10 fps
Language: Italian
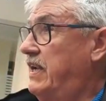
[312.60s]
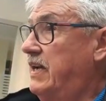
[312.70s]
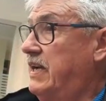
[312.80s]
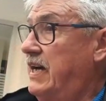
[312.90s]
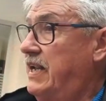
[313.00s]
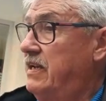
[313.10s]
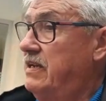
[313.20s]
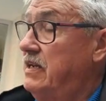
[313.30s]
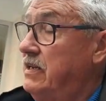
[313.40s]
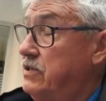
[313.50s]
la gara.
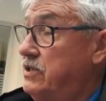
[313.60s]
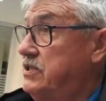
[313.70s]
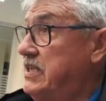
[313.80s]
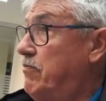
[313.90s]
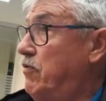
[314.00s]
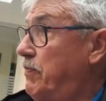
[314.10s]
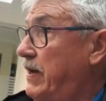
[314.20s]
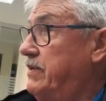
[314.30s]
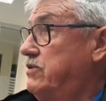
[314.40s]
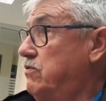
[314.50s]
Ci siamo
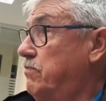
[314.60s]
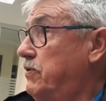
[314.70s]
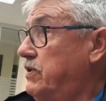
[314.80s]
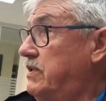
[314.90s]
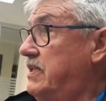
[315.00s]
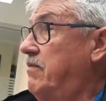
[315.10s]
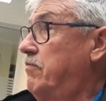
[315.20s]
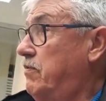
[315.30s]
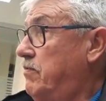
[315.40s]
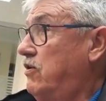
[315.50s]
persi un po' di
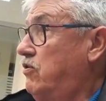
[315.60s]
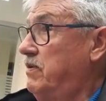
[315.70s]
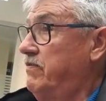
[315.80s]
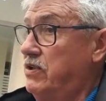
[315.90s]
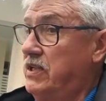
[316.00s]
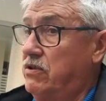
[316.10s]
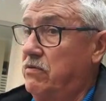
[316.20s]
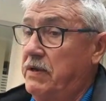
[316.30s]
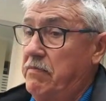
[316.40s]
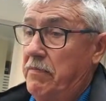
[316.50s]
tempo, ma come vi ho
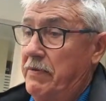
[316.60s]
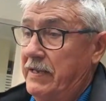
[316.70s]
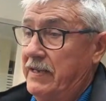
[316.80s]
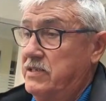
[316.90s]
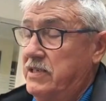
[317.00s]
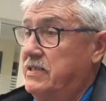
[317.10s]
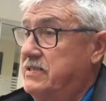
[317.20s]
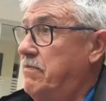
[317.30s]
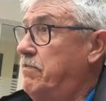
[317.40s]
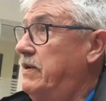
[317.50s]
detto prima, perché c'è
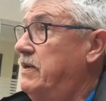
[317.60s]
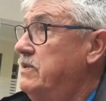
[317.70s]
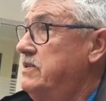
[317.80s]
sempre,